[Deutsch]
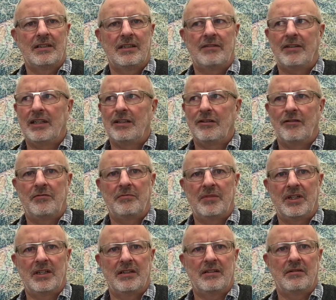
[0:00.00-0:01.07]
Die werden
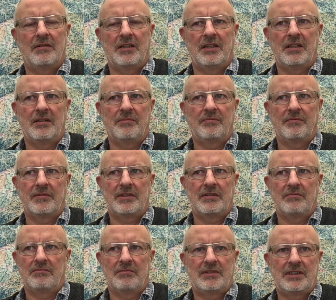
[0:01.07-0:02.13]
offenbar äh,
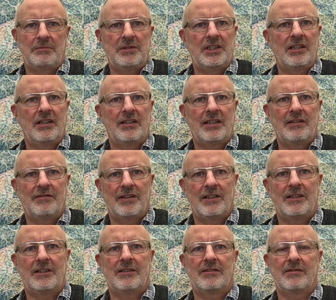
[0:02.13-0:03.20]
ziemlich
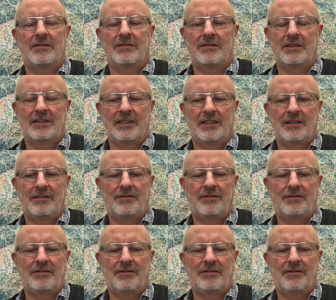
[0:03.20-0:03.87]
nachgefragt und äh,